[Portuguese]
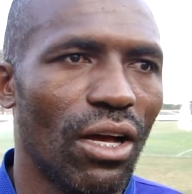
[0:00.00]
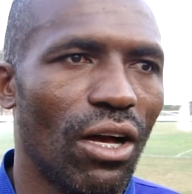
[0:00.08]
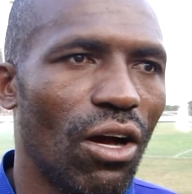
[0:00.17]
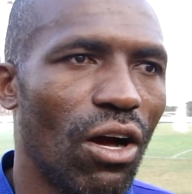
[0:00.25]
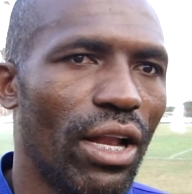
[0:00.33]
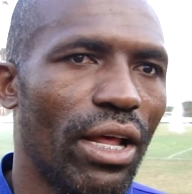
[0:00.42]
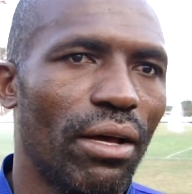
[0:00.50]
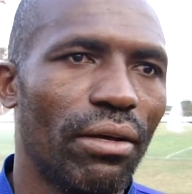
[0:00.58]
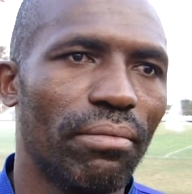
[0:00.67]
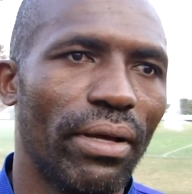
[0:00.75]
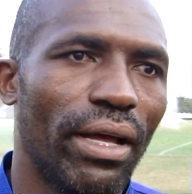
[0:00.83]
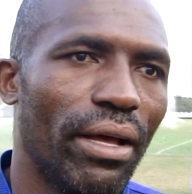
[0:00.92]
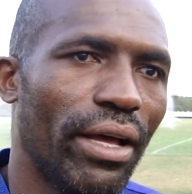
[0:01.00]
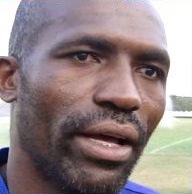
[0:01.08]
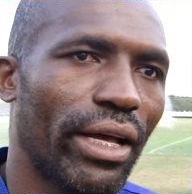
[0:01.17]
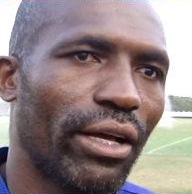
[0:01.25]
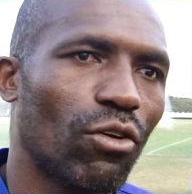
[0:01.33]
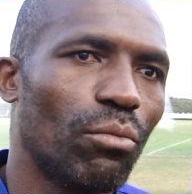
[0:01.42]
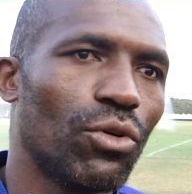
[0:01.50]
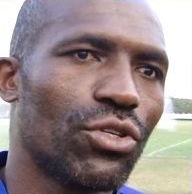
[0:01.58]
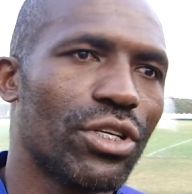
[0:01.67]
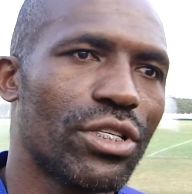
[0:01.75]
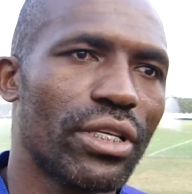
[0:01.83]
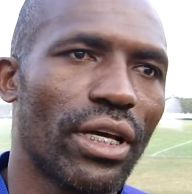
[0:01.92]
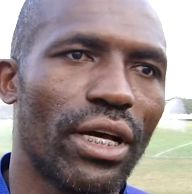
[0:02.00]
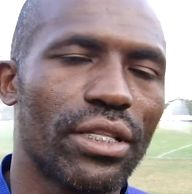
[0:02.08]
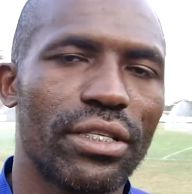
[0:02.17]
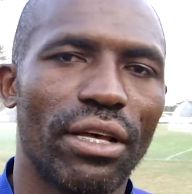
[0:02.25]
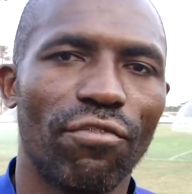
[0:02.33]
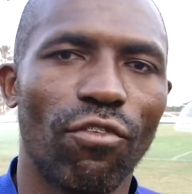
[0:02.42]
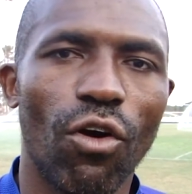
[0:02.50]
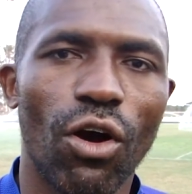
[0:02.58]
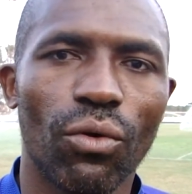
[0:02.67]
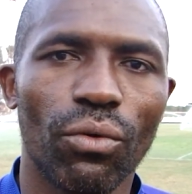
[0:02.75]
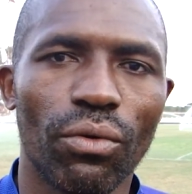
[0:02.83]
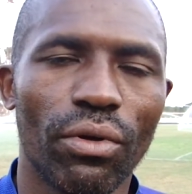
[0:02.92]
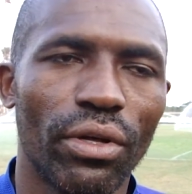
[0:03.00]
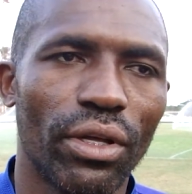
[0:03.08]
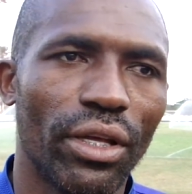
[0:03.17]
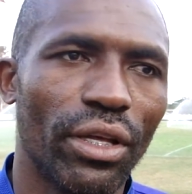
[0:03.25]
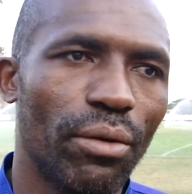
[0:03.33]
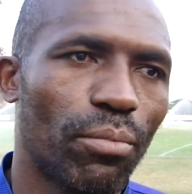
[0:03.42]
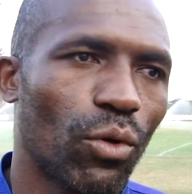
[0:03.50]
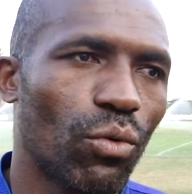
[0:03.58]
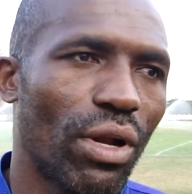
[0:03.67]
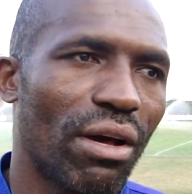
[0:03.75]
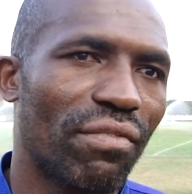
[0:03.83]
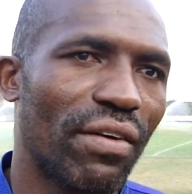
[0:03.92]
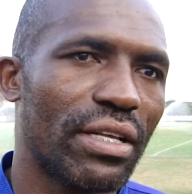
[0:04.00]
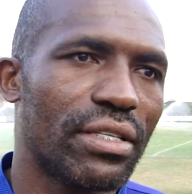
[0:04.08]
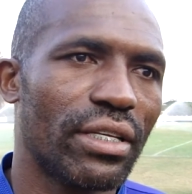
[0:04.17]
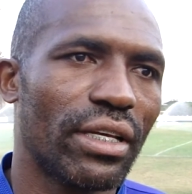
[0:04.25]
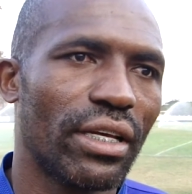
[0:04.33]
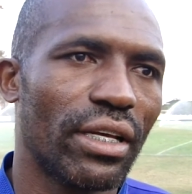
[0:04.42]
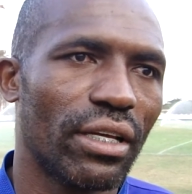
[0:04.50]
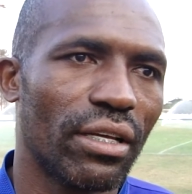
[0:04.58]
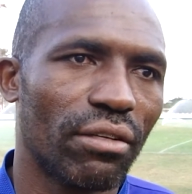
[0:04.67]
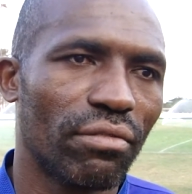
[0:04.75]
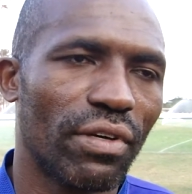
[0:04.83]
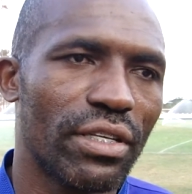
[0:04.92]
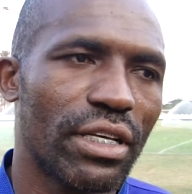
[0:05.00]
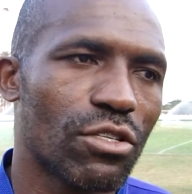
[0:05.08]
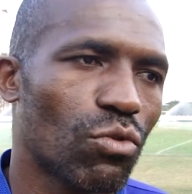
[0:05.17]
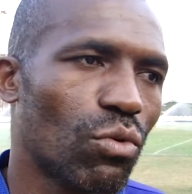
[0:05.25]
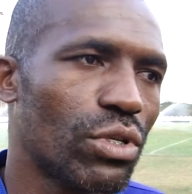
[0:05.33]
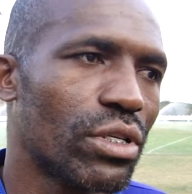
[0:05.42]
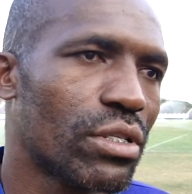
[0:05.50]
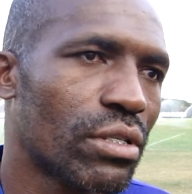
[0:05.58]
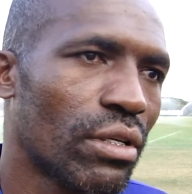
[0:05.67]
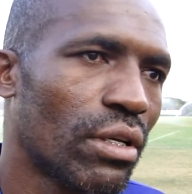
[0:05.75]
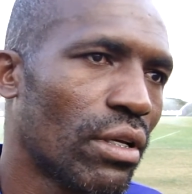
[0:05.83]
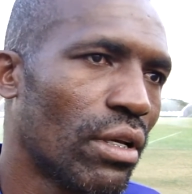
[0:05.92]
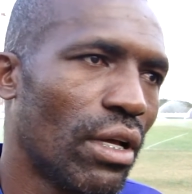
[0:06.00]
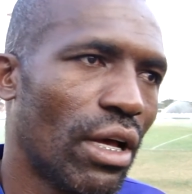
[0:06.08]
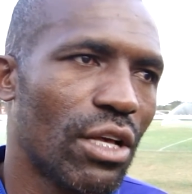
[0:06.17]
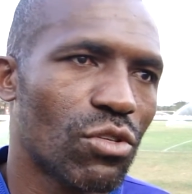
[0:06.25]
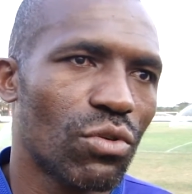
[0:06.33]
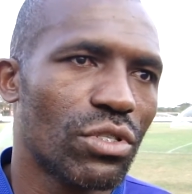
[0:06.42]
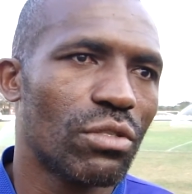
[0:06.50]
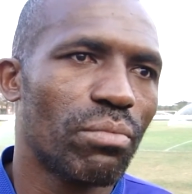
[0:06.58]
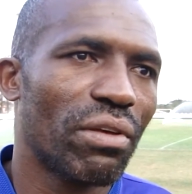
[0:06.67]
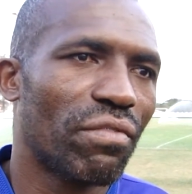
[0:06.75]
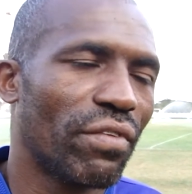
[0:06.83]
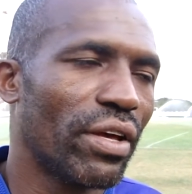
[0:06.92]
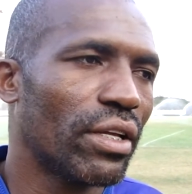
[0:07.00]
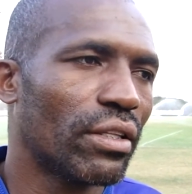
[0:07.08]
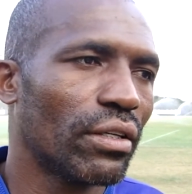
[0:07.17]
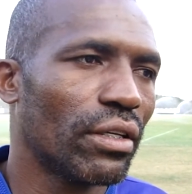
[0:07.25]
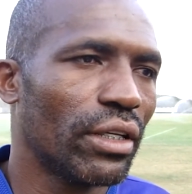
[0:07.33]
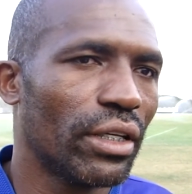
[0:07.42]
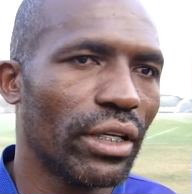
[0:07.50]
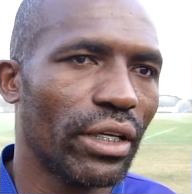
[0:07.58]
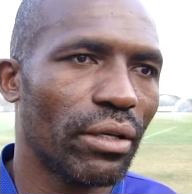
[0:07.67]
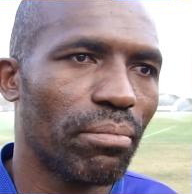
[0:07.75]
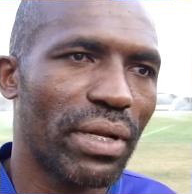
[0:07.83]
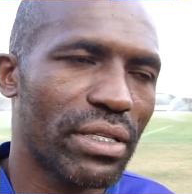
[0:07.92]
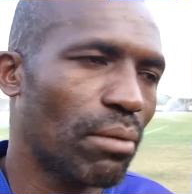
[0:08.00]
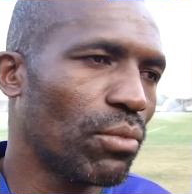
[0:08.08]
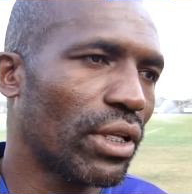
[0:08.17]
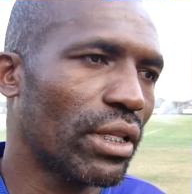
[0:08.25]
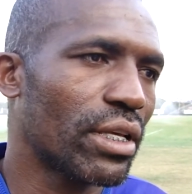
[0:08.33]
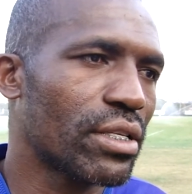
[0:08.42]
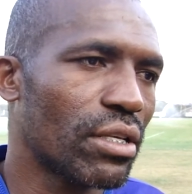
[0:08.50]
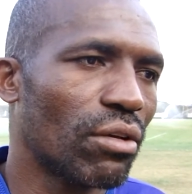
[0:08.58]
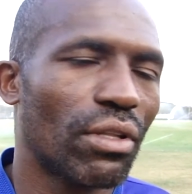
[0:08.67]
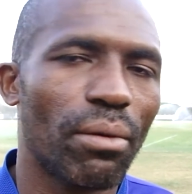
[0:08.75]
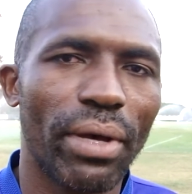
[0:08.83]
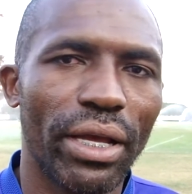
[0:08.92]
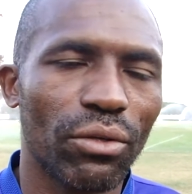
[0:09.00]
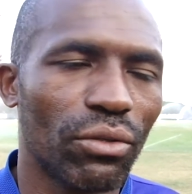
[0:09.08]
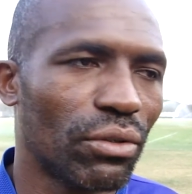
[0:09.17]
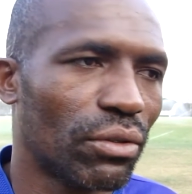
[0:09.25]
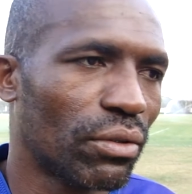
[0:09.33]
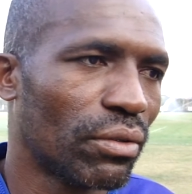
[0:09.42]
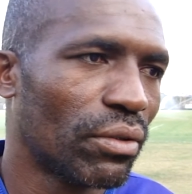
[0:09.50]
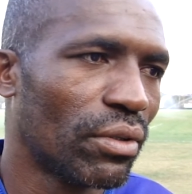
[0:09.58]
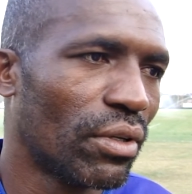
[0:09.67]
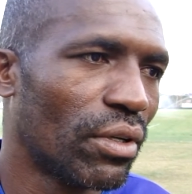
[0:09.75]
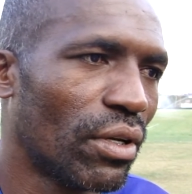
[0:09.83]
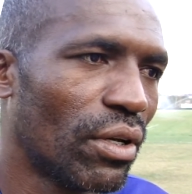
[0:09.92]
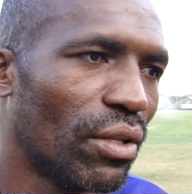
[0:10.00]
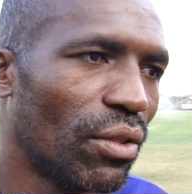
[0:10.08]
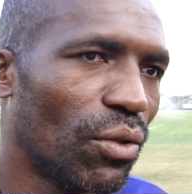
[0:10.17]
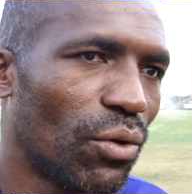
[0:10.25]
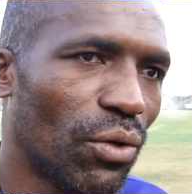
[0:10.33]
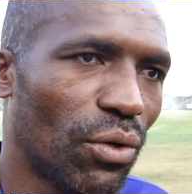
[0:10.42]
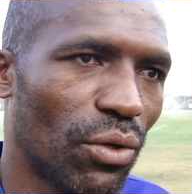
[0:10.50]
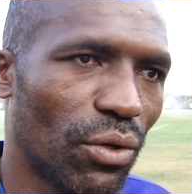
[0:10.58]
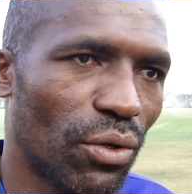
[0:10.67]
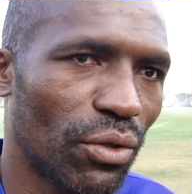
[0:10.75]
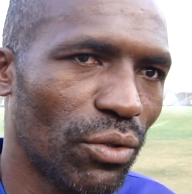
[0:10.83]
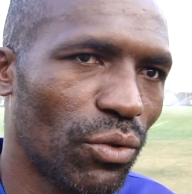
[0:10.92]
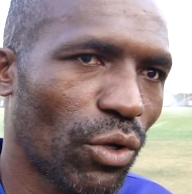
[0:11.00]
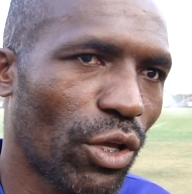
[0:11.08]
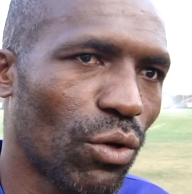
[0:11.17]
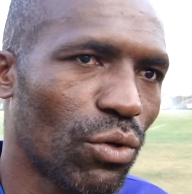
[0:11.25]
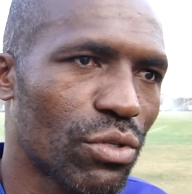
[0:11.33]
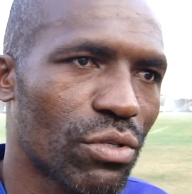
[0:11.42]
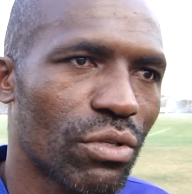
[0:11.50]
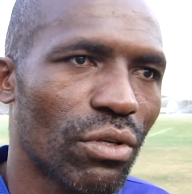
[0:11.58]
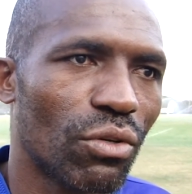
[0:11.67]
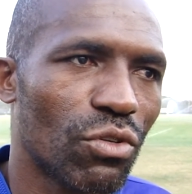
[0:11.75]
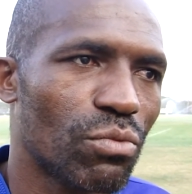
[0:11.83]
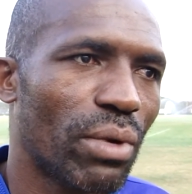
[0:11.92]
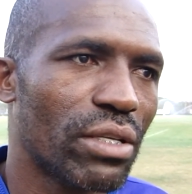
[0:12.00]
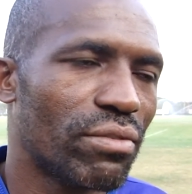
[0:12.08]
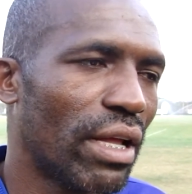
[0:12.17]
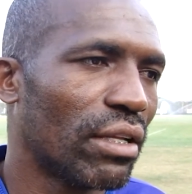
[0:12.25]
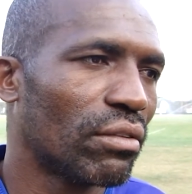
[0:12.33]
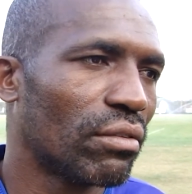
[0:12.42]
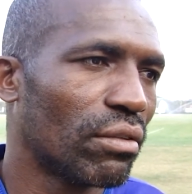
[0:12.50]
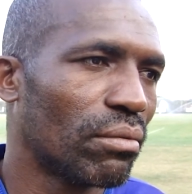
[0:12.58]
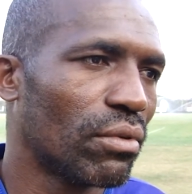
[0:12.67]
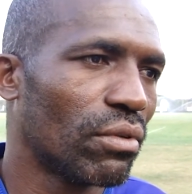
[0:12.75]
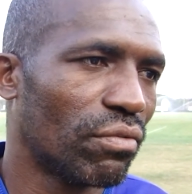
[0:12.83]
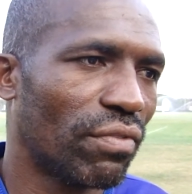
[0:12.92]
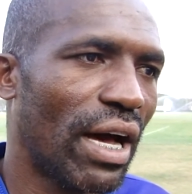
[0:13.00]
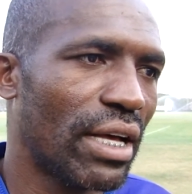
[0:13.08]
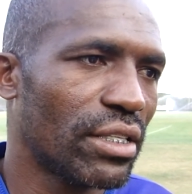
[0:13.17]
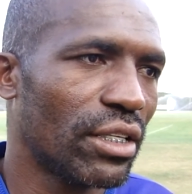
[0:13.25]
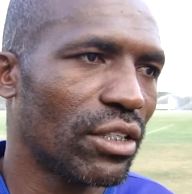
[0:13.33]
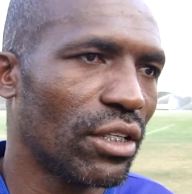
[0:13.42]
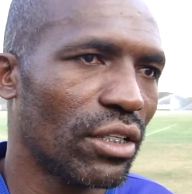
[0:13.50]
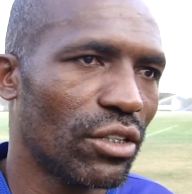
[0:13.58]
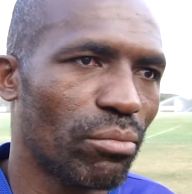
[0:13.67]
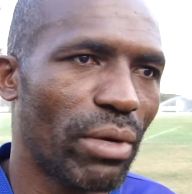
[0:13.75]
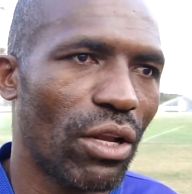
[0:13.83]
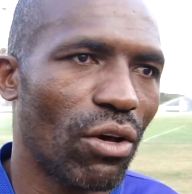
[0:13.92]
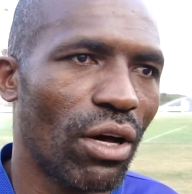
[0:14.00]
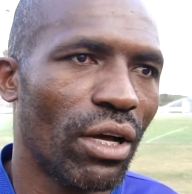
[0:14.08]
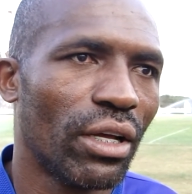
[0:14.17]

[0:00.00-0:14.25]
Olha, é, é, como eu disse antes, é foco e procurar fazer, fazer as coisas as coisas bem feitas e prestar muita atenção também no, no, no que os, os mais velhos fazem de, de melhor